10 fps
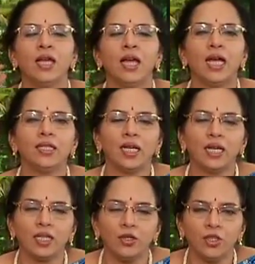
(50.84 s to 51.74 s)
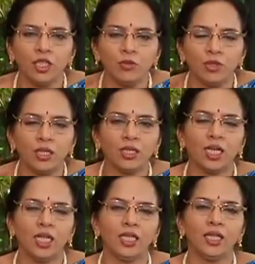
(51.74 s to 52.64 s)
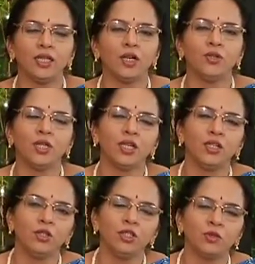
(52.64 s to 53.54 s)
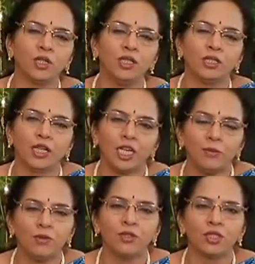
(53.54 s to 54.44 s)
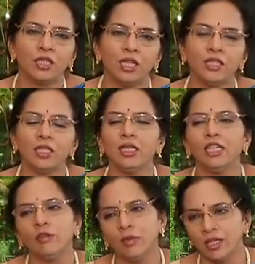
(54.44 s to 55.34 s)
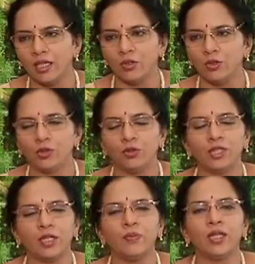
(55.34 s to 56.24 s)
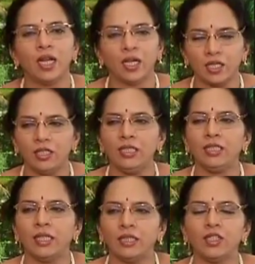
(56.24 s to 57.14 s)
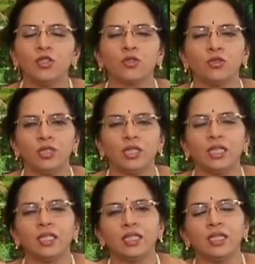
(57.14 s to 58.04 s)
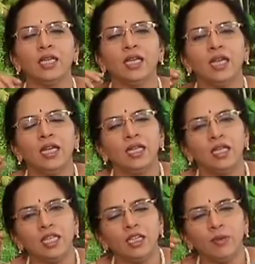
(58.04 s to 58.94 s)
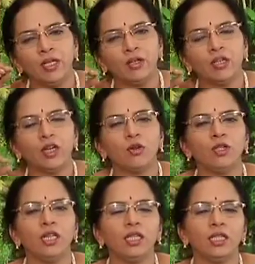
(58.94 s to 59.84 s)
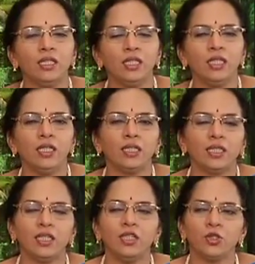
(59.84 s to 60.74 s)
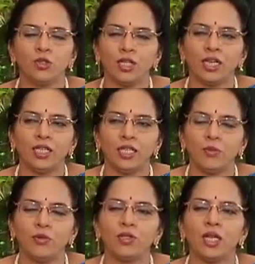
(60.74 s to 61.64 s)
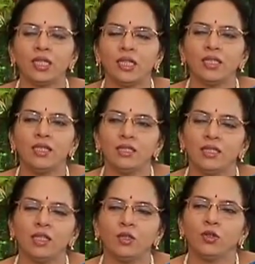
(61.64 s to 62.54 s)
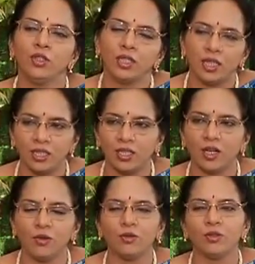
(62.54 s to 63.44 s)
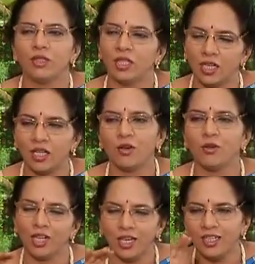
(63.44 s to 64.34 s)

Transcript: అయితే అక్కడ రెండు ఎముకల కలయికే కాకుండా ఆ రెండు ఎముకల్ని కలిపి ఉంచడానికి లిగమెంట్లు అని ఉంటుంటాయి అంటే రెండింటిని అతికించుకుని ఉండటానికి ఈ లిగమెంట్లు కాకుండా ఈ రెండింటిని కదిలించుకోవడానికి అంటే ఈ భుజాన్ని కదిలించడానికి కొన్ని కండరాలు నరాలు ఇలా అన్ని